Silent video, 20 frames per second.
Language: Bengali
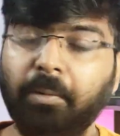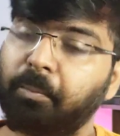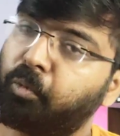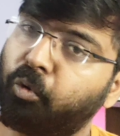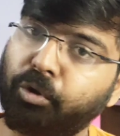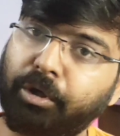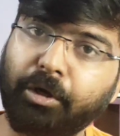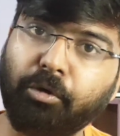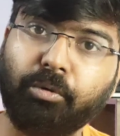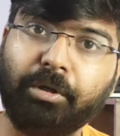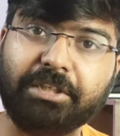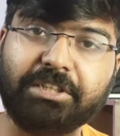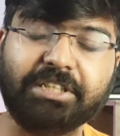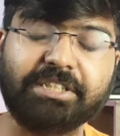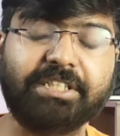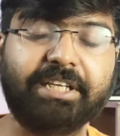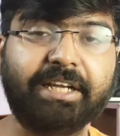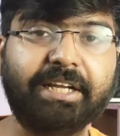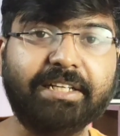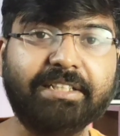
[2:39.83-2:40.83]
ফুটে উঠেছে
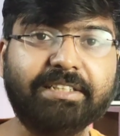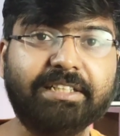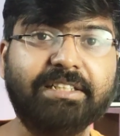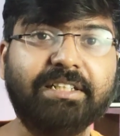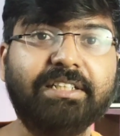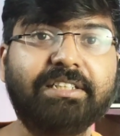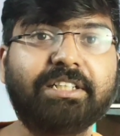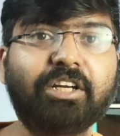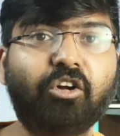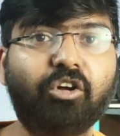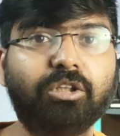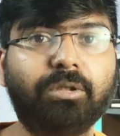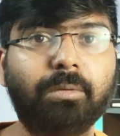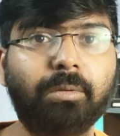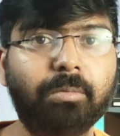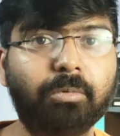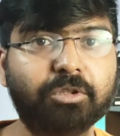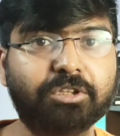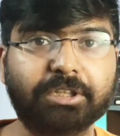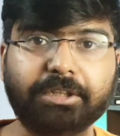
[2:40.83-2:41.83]
সেকেন্ড যে জিনিসটা কথা
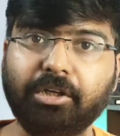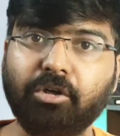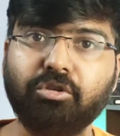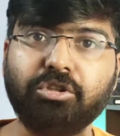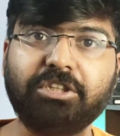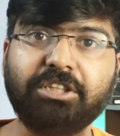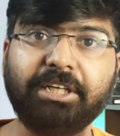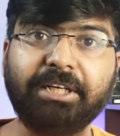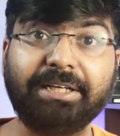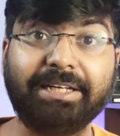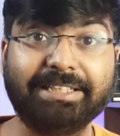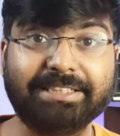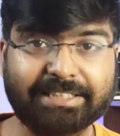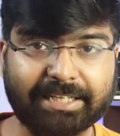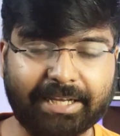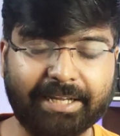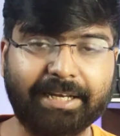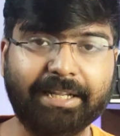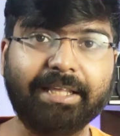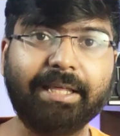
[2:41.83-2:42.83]
বলবো সেটা হচ্ছে
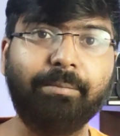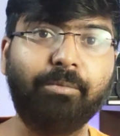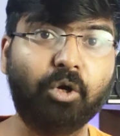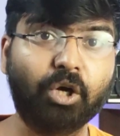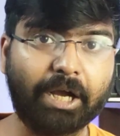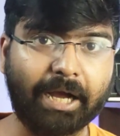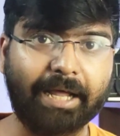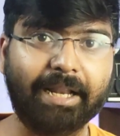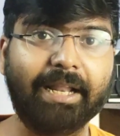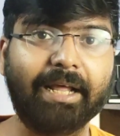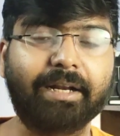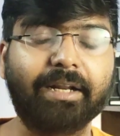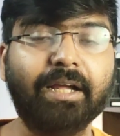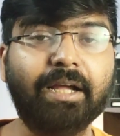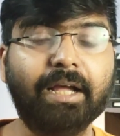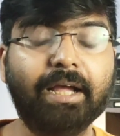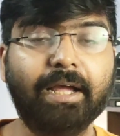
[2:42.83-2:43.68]
ডিজাইনিং এবং কালার